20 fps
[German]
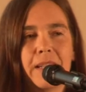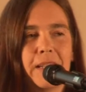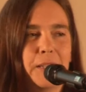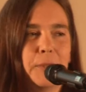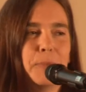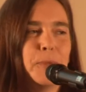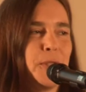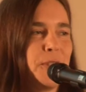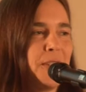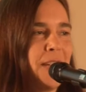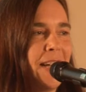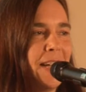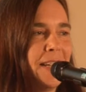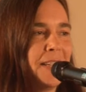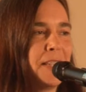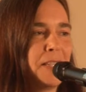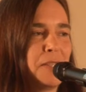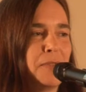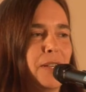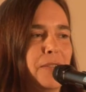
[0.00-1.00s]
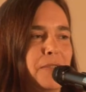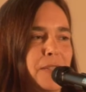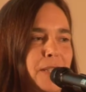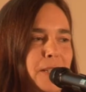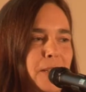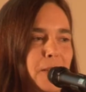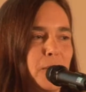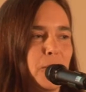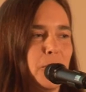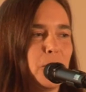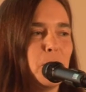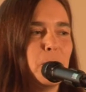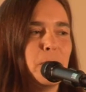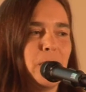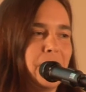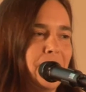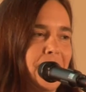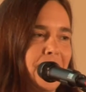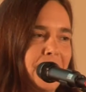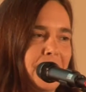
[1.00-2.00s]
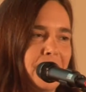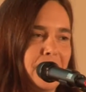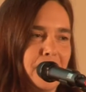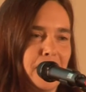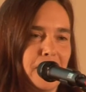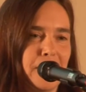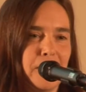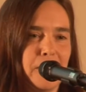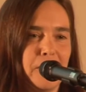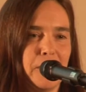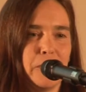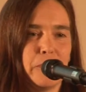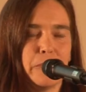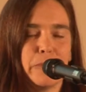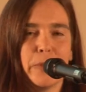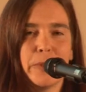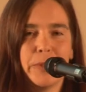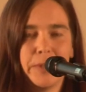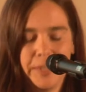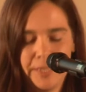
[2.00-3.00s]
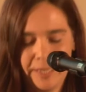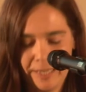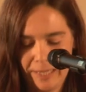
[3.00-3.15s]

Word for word: Ich muss sagen, ich war wirklich überwältigt von